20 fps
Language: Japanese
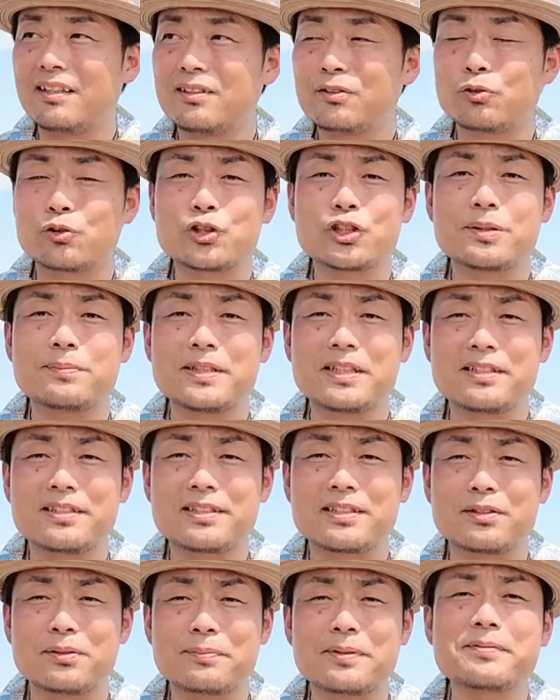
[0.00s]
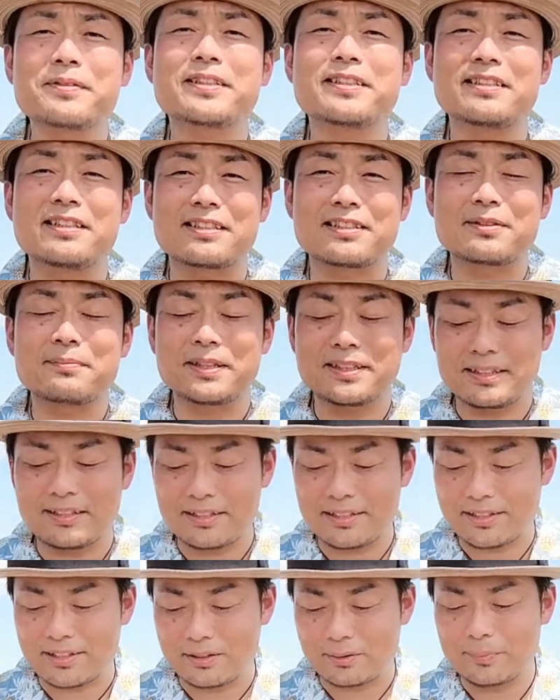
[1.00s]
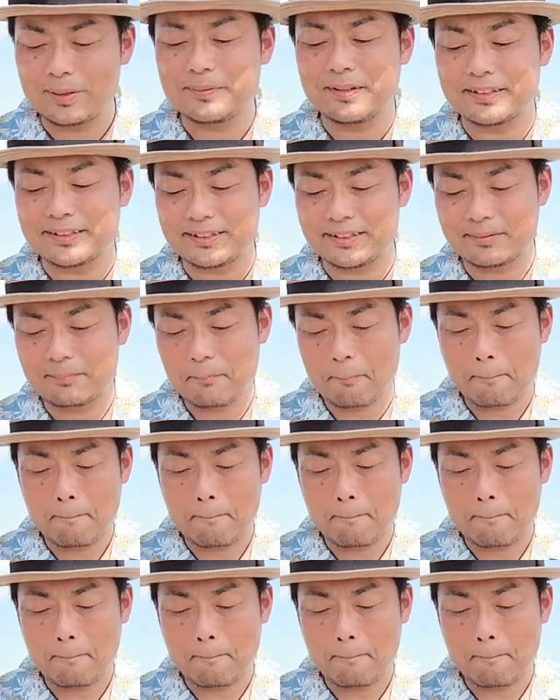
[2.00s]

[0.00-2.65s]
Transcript: 途中までして読めませんでした。すいませんでした。読みます。